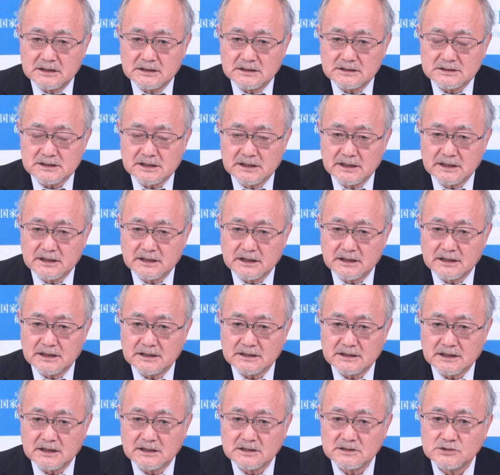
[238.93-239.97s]
政権
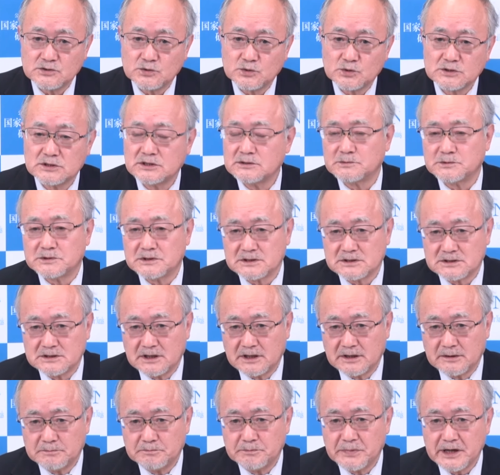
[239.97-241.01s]
が誕生してもです
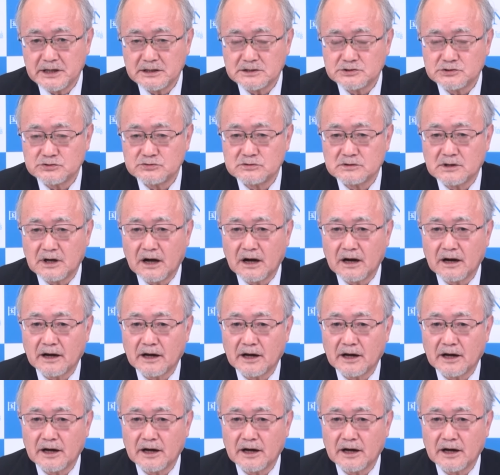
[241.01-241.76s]
ね米中関